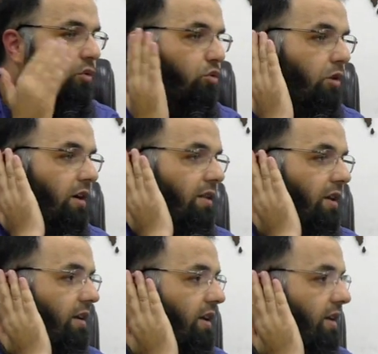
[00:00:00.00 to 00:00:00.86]

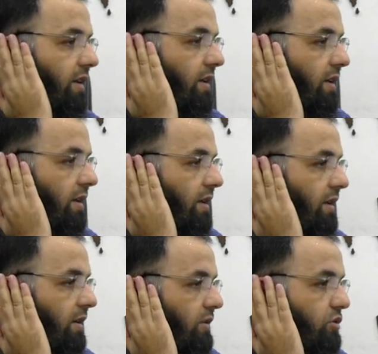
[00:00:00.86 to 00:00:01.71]
Kulaklarına,
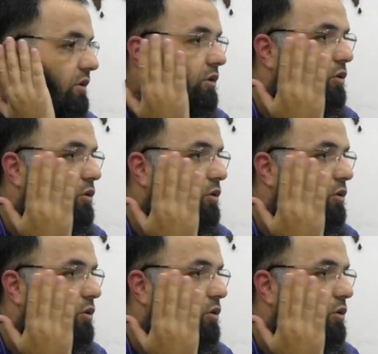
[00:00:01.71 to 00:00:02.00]
sonra